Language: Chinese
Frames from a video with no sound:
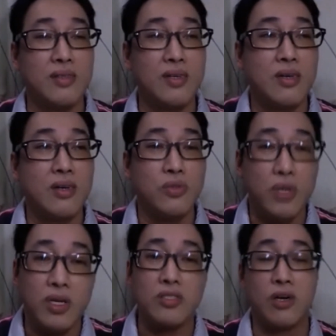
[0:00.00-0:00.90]
所以
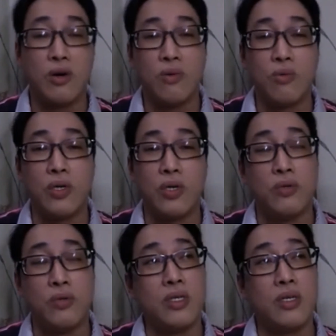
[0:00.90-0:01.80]
那时候我
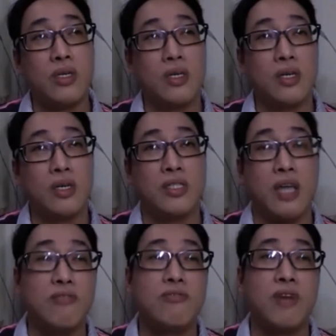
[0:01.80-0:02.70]
有一个
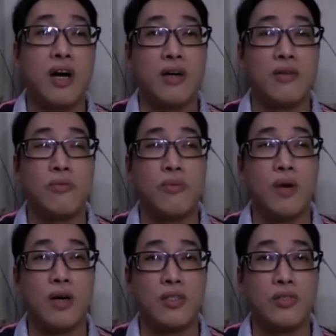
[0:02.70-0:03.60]
想法
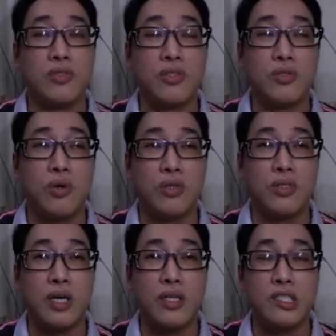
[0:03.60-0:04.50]
啊，就是说
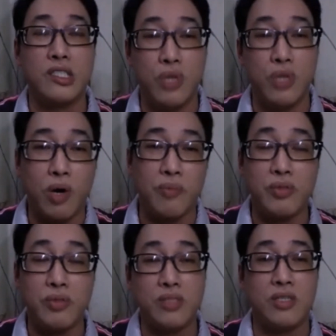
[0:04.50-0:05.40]
在九月我还没
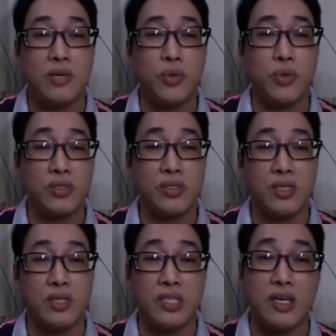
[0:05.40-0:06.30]
有进新加坡之
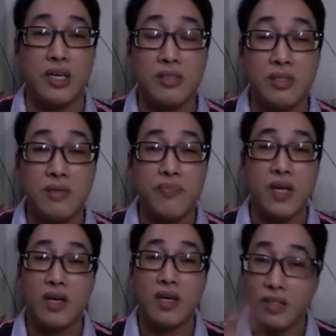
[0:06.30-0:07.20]
前，也是
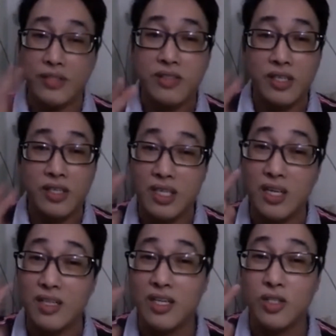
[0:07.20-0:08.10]
人生的第
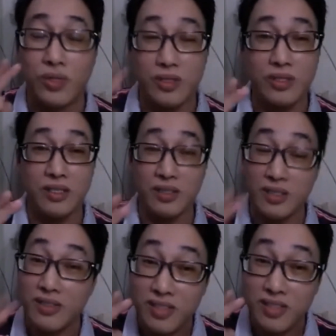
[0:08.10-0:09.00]
二个转折点。
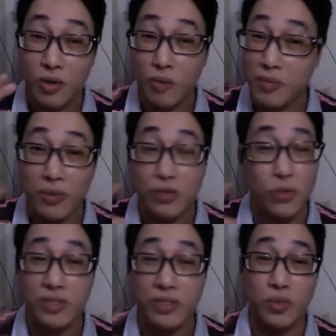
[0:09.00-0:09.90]
人生哦，没有很
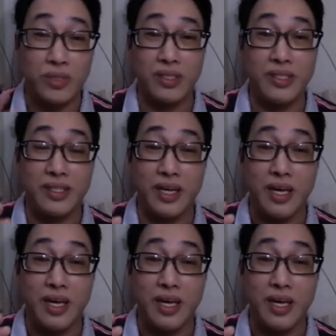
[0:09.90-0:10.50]
多次转折点的嘞，